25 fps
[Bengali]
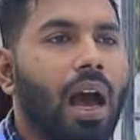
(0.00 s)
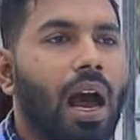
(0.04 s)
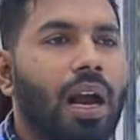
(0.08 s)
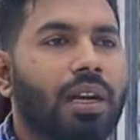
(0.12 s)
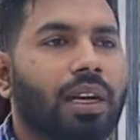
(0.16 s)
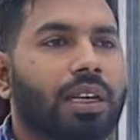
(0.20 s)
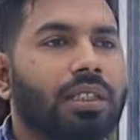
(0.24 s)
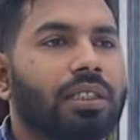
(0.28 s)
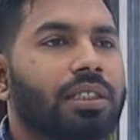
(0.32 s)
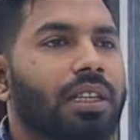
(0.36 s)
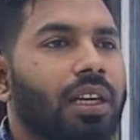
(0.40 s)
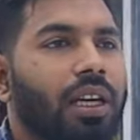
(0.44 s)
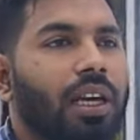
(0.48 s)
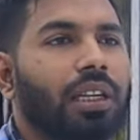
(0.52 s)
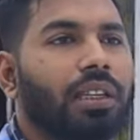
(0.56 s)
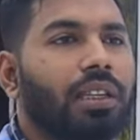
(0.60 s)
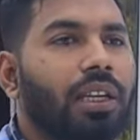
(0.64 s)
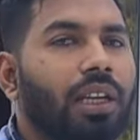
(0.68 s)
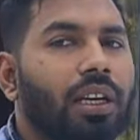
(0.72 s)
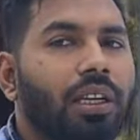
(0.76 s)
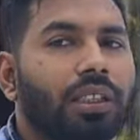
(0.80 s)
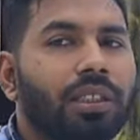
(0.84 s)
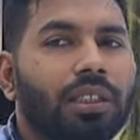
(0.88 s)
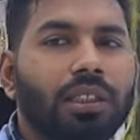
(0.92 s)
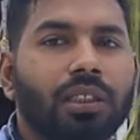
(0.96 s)
আঠাইশ থেকে
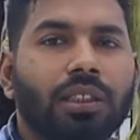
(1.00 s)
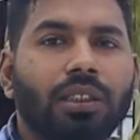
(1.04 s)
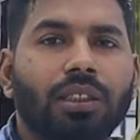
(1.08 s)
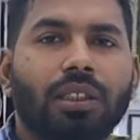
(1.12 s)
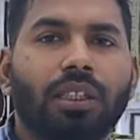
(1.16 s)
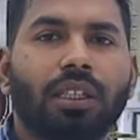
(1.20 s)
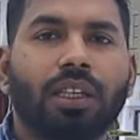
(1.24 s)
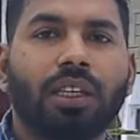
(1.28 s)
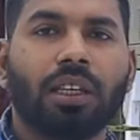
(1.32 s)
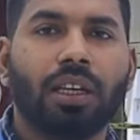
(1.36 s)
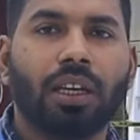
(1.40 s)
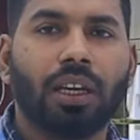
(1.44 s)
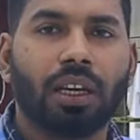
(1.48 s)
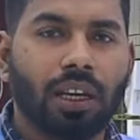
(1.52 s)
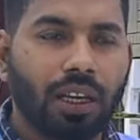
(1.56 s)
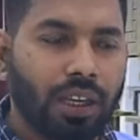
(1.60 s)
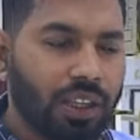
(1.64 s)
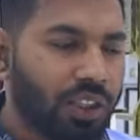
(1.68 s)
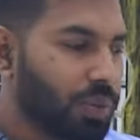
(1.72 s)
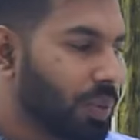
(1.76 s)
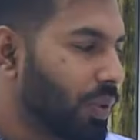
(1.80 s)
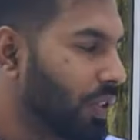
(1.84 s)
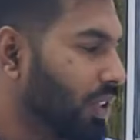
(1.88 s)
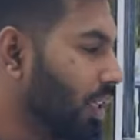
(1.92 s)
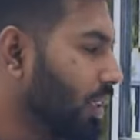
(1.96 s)
তিরিশ ইঞ্চি
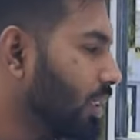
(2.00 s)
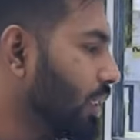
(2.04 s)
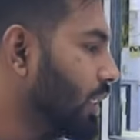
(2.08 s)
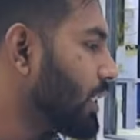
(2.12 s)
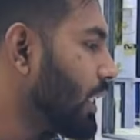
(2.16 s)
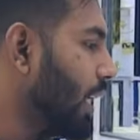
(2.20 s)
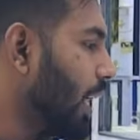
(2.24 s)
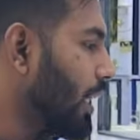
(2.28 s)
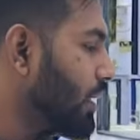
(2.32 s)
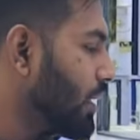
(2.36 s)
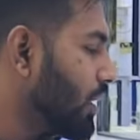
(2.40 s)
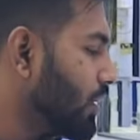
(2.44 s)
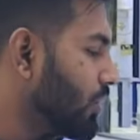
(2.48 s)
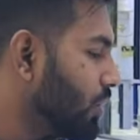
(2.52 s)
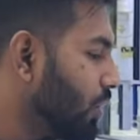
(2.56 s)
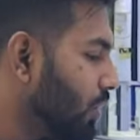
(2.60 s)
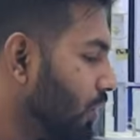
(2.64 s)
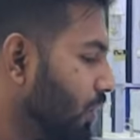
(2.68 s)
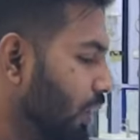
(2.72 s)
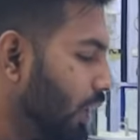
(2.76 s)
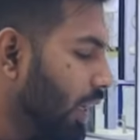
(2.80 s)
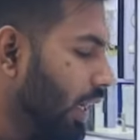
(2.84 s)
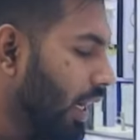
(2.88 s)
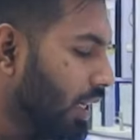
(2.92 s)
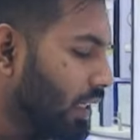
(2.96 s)
স্পেস আছে তাদের
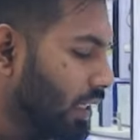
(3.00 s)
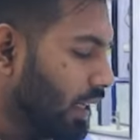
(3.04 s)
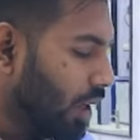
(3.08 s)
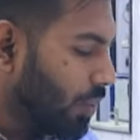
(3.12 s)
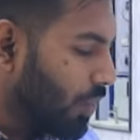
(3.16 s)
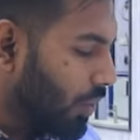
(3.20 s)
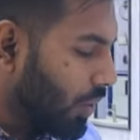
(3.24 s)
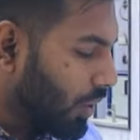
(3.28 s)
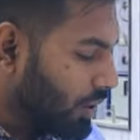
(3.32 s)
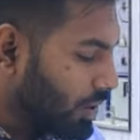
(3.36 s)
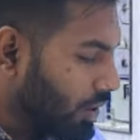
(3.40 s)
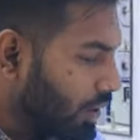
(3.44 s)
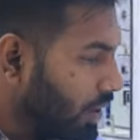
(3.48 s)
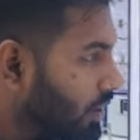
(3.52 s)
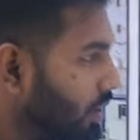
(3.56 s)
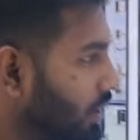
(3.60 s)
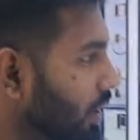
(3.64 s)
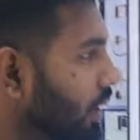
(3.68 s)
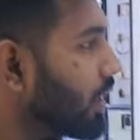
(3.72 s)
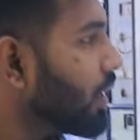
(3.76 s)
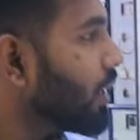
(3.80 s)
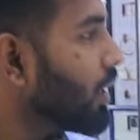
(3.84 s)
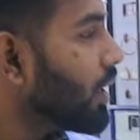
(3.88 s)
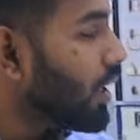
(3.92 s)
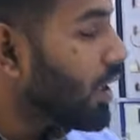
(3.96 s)
জন্যই একটা বক্স
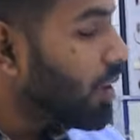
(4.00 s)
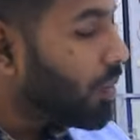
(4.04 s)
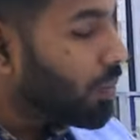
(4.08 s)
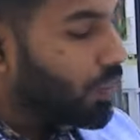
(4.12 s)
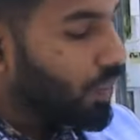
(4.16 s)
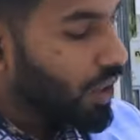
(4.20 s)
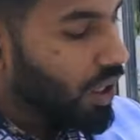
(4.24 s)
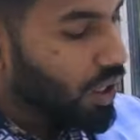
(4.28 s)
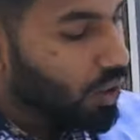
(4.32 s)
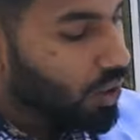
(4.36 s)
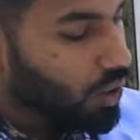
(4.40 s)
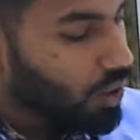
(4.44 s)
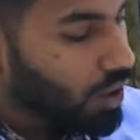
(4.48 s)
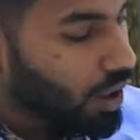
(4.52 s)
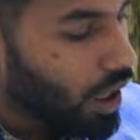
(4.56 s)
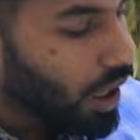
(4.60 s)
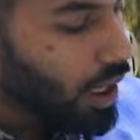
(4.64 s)
আছে মেরুন